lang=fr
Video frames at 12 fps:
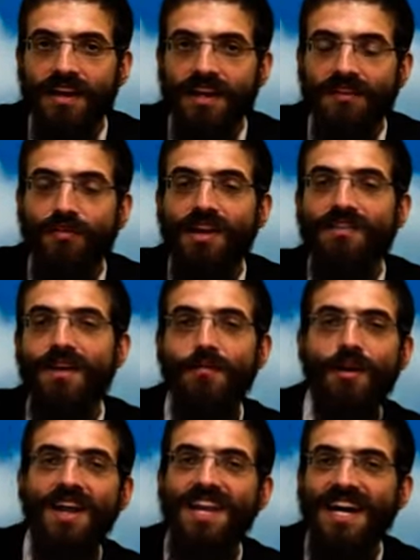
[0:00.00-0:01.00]
Qu'il faut être
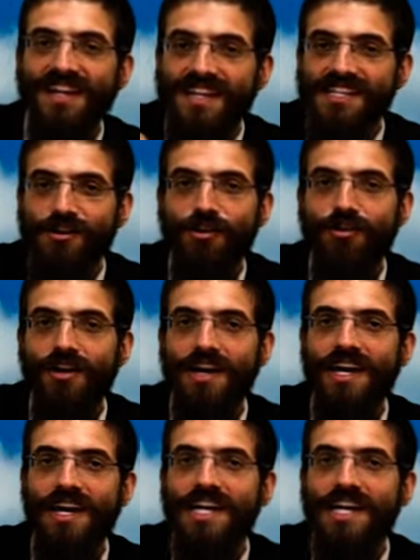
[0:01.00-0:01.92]
vraiment un artisan